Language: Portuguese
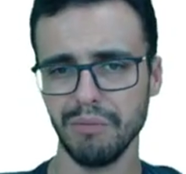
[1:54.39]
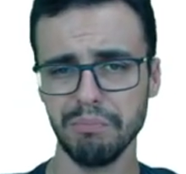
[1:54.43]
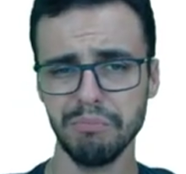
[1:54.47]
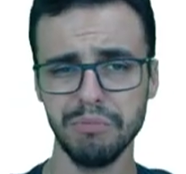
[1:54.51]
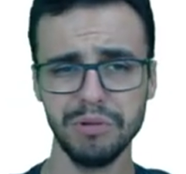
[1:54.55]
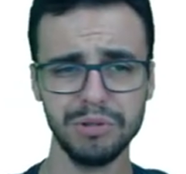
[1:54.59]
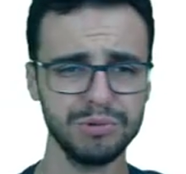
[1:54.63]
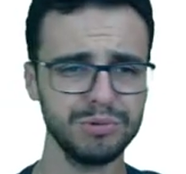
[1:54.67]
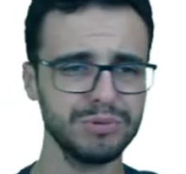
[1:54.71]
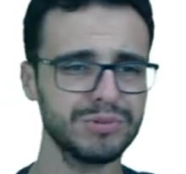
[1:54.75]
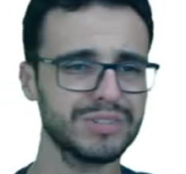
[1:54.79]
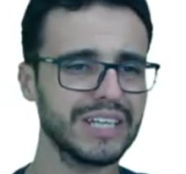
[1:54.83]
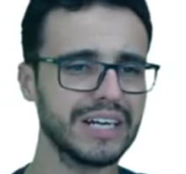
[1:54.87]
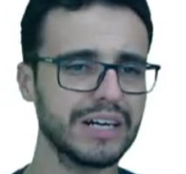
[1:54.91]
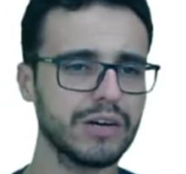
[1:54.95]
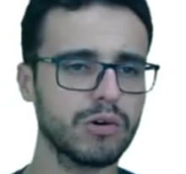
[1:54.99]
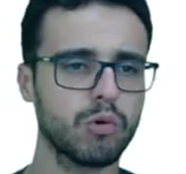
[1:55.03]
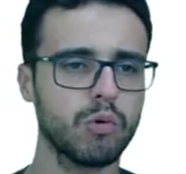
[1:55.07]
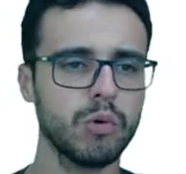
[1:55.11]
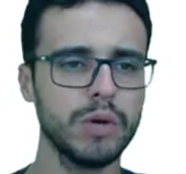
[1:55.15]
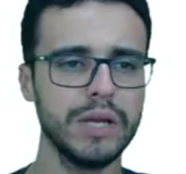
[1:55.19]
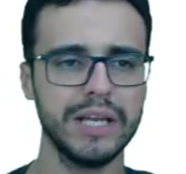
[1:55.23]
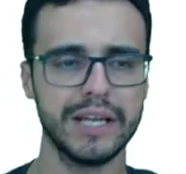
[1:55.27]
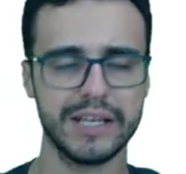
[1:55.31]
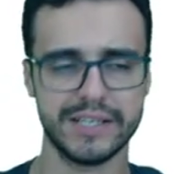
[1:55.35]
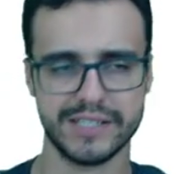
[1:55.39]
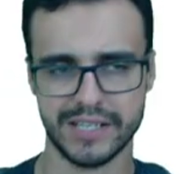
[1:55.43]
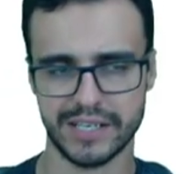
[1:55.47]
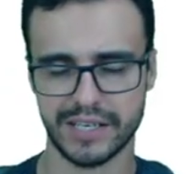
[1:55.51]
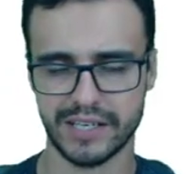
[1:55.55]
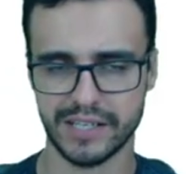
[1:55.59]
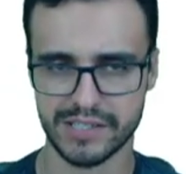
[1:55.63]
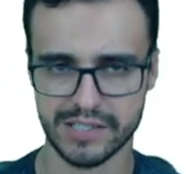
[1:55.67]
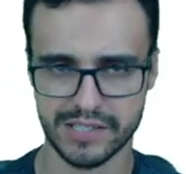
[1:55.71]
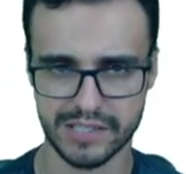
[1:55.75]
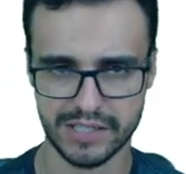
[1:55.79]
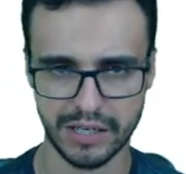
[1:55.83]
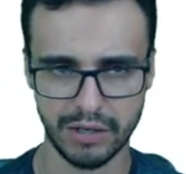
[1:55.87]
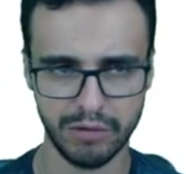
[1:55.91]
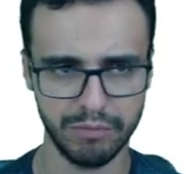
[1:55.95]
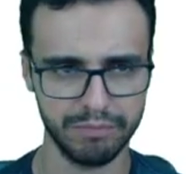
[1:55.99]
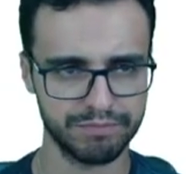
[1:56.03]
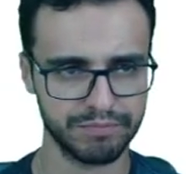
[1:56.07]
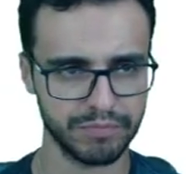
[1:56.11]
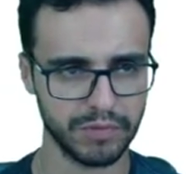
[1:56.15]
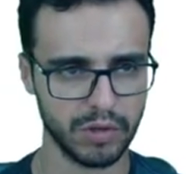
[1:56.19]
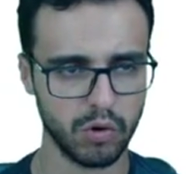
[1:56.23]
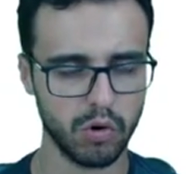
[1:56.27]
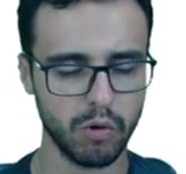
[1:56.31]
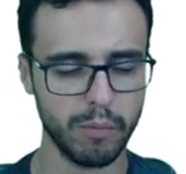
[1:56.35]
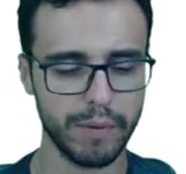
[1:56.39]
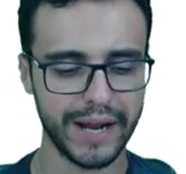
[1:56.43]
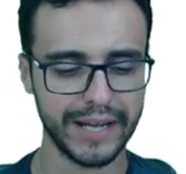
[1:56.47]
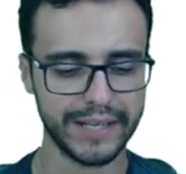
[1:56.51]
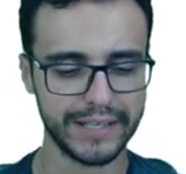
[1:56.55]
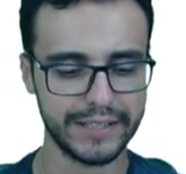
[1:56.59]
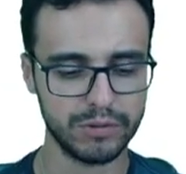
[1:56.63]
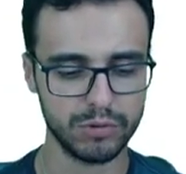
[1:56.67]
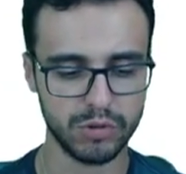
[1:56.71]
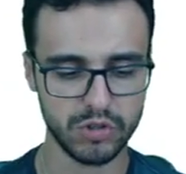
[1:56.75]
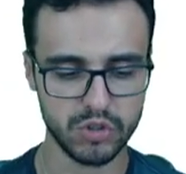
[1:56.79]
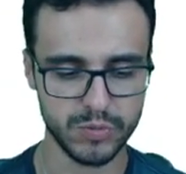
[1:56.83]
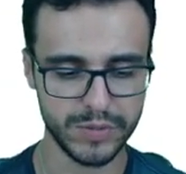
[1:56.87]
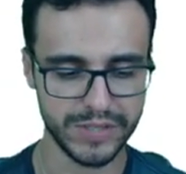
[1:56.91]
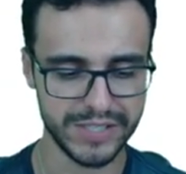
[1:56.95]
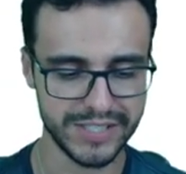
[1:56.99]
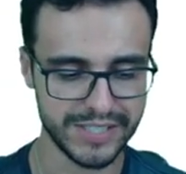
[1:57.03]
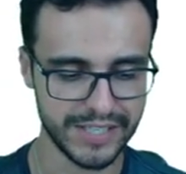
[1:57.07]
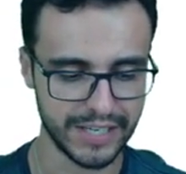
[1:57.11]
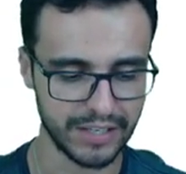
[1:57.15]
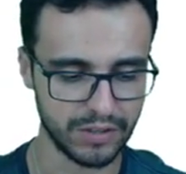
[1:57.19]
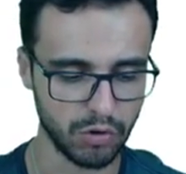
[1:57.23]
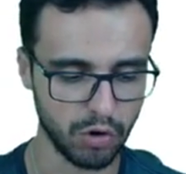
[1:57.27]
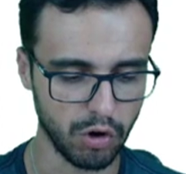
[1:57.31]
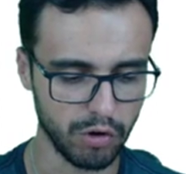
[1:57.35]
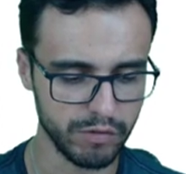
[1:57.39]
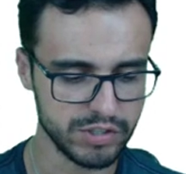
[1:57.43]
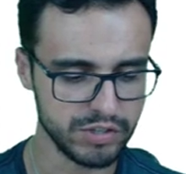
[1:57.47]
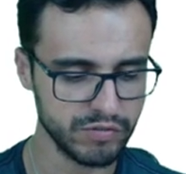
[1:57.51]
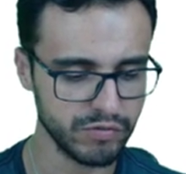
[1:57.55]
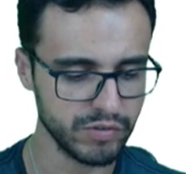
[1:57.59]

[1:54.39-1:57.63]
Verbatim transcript: Muito tranquila essa questão, cobrada em 2019.